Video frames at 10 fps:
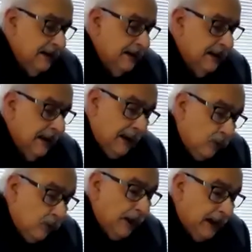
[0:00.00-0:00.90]
La
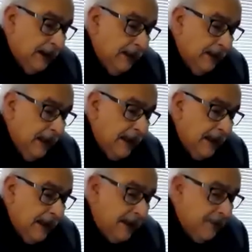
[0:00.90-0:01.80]
cruda realidad es que
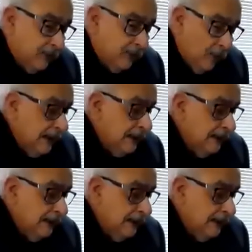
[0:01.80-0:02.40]
Venezuela,